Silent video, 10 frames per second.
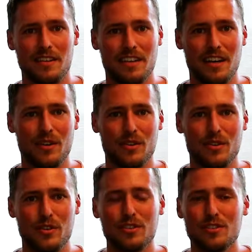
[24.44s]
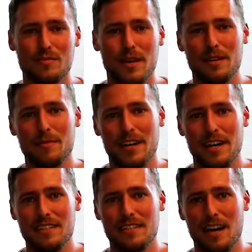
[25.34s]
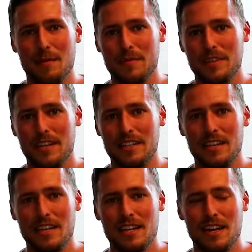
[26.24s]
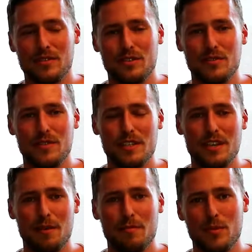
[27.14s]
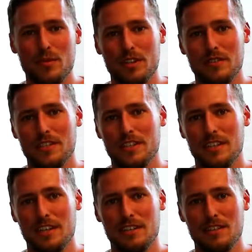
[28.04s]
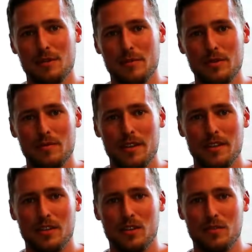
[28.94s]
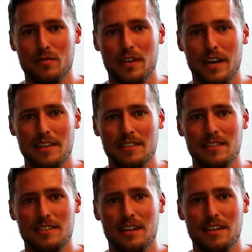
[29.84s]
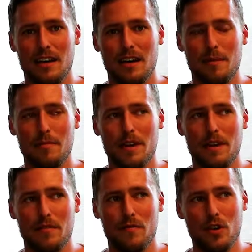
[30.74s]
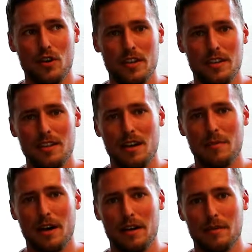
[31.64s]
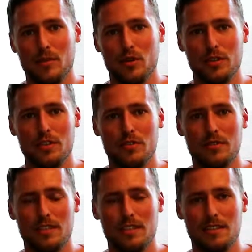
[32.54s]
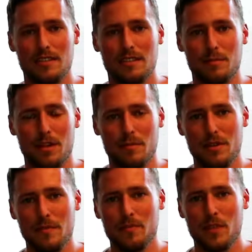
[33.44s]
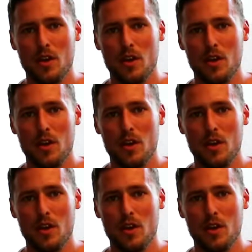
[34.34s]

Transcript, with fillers: Genau, kurz zu meinem Reiseupdate. Also ich fliege am Montag wieder nach Lissabon. Die Konferenz ist dann am äh, Wochenende, am, am 9. und 10. September.